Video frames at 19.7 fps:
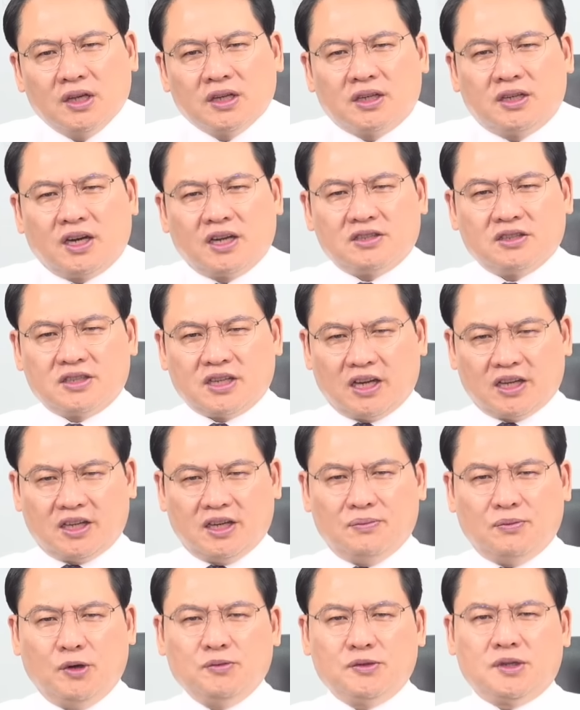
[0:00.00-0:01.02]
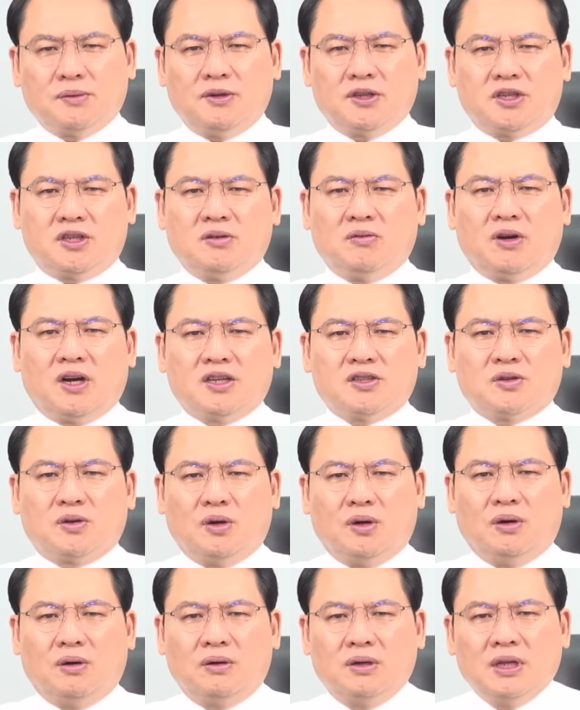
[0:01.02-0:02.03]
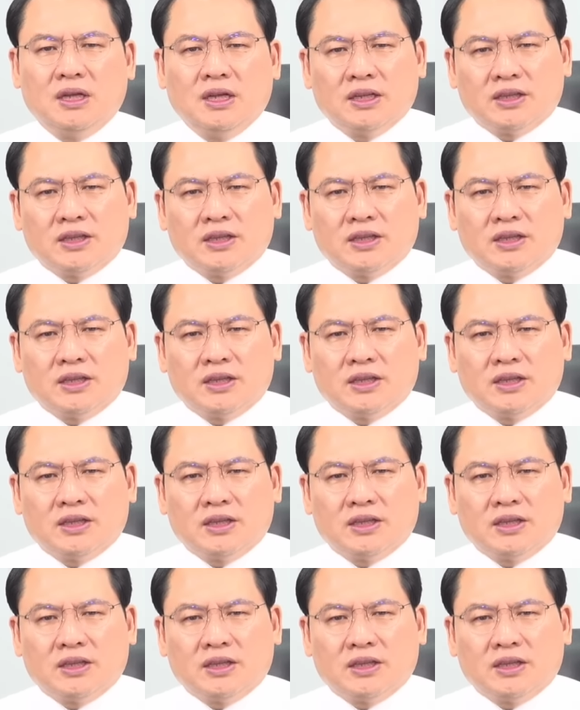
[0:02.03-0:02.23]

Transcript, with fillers: 그래서 자기의 몸집을 키워가지고,